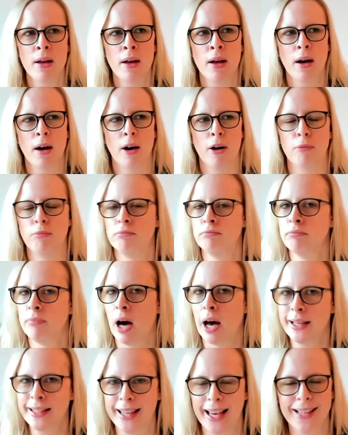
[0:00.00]
Ähm,
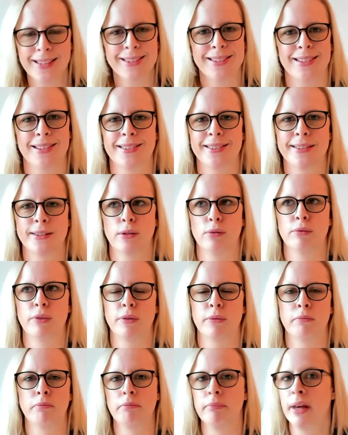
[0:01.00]
jetzt ist es irgendwie
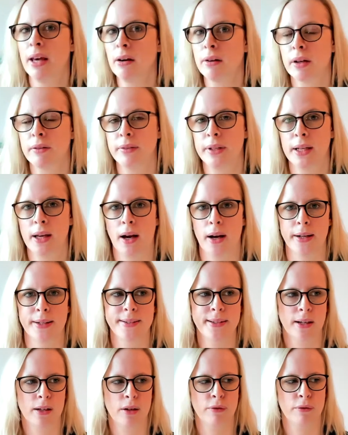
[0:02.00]
mehr oder weniger
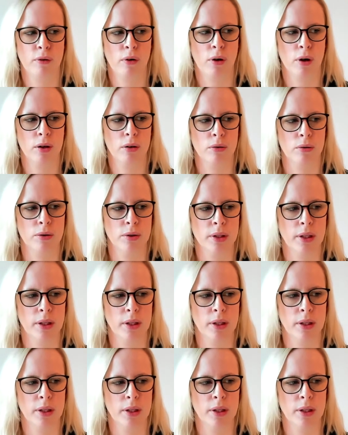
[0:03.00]
Alltag geworden und